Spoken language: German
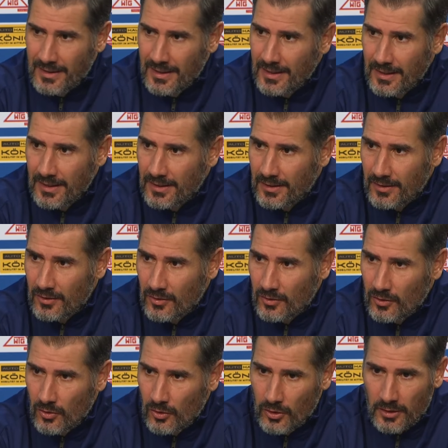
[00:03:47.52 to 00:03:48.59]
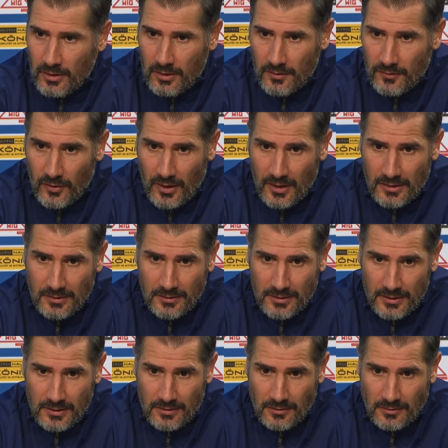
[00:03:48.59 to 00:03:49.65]
Dinge heute vor allen
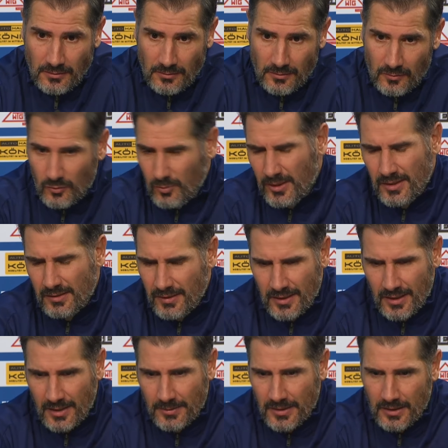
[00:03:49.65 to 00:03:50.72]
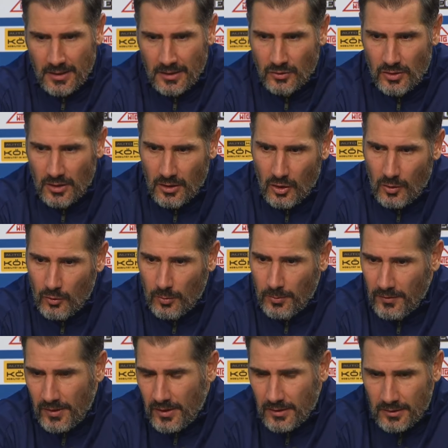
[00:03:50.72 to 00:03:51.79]
Dingen, bei zweiter Halbzeit kannst du dann kaum noch
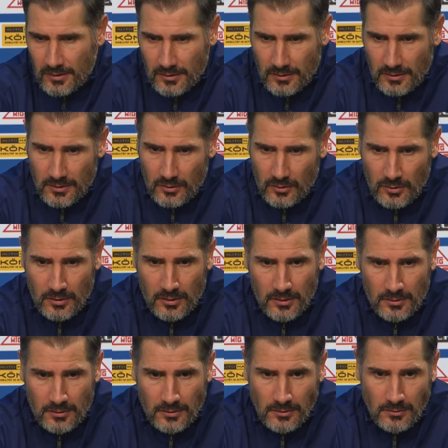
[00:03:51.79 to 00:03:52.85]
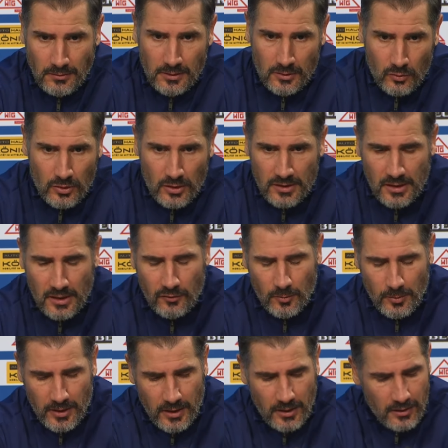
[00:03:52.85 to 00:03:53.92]
bewerten, in, in, in Unterzahl
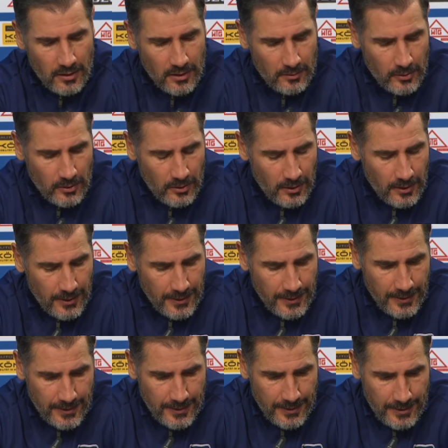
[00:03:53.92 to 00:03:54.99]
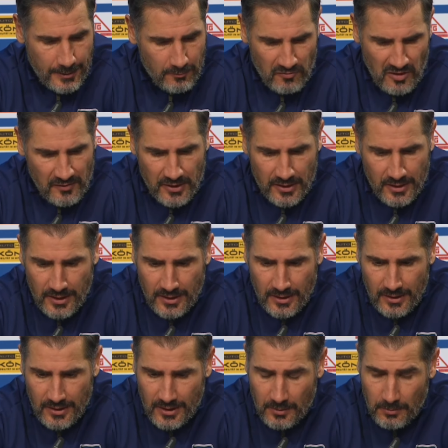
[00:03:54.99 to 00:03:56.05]
vom Gegner, aber ähm, weil wir
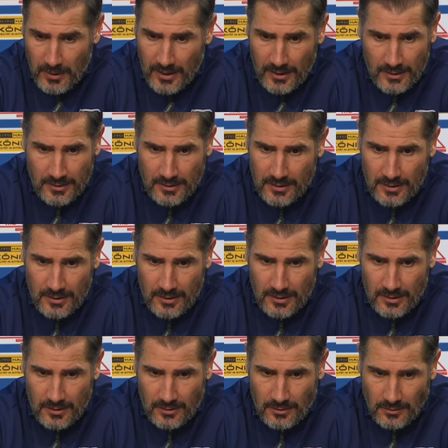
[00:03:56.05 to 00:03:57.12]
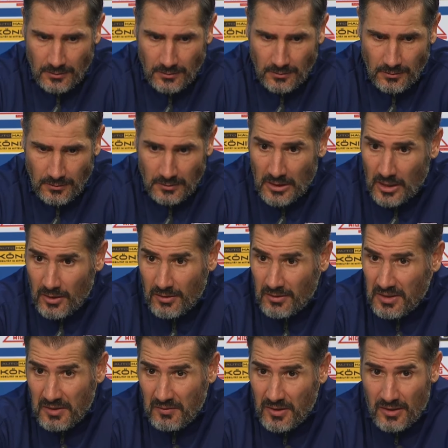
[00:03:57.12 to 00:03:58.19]
Dinge nicht machen, die
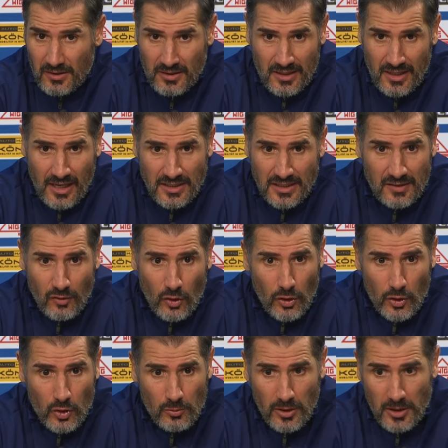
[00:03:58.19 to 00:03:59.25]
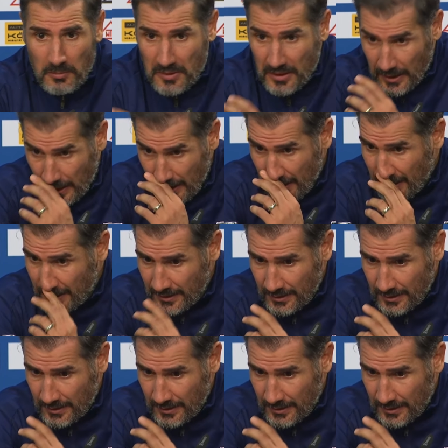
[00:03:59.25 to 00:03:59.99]
die wir die ganze Woche über im Training